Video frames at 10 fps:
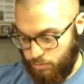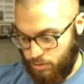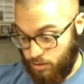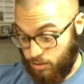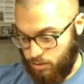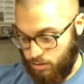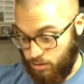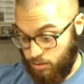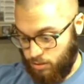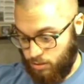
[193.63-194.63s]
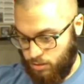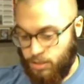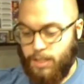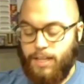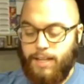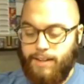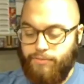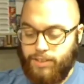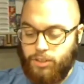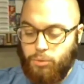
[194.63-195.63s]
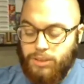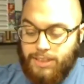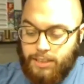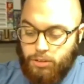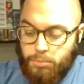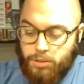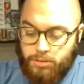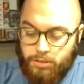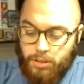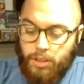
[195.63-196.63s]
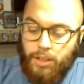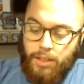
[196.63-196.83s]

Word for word: con il mio occhio è fatto in quest'altro modo